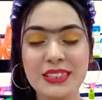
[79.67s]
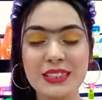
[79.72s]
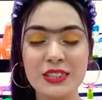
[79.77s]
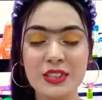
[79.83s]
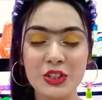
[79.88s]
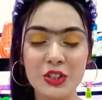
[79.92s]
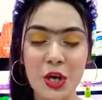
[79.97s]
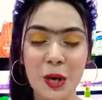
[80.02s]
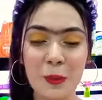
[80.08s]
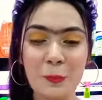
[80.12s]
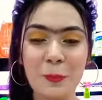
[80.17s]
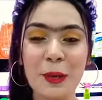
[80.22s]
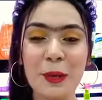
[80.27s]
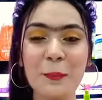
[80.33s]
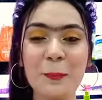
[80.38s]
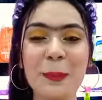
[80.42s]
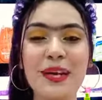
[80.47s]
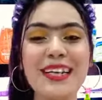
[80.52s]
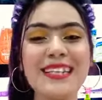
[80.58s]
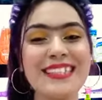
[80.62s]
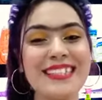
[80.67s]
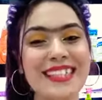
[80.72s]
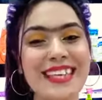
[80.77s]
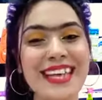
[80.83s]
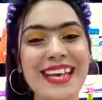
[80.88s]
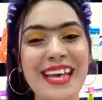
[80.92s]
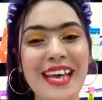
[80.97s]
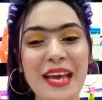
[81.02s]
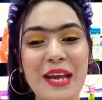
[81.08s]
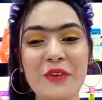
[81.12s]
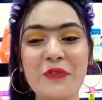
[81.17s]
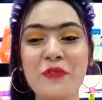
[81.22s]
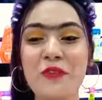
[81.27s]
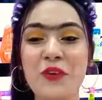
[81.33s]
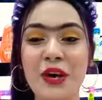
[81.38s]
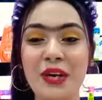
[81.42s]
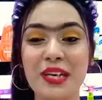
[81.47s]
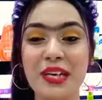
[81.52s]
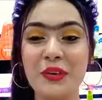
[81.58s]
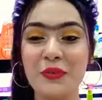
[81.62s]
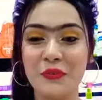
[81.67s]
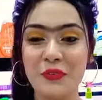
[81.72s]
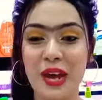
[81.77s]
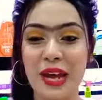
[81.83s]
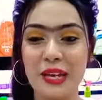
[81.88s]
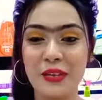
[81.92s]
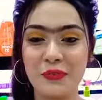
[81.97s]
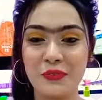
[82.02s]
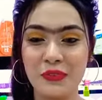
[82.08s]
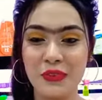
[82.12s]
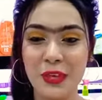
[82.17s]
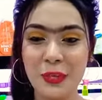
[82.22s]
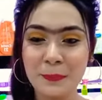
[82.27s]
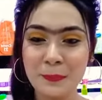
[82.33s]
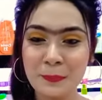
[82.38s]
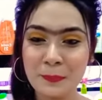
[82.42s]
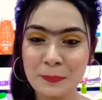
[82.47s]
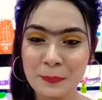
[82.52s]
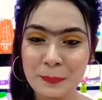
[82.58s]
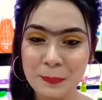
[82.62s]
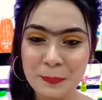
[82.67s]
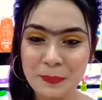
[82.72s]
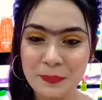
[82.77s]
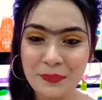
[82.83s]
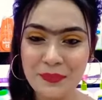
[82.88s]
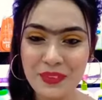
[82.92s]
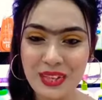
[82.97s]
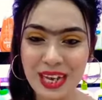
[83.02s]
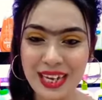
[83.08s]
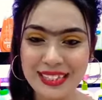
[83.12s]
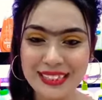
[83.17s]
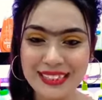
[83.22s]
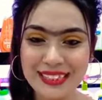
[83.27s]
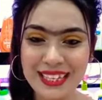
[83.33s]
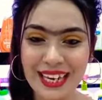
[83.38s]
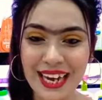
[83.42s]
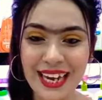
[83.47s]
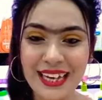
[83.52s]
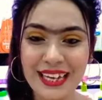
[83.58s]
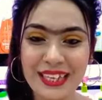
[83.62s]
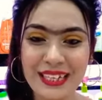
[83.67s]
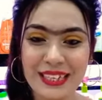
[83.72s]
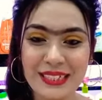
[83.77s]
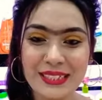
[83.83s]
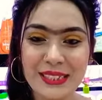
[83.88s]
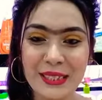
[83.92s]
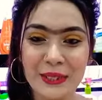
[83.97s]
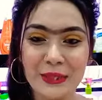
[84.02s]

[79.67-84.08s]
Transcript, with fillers: শপ নম্বর জি এ ফর্টি ফাইভ আচ্ছা সো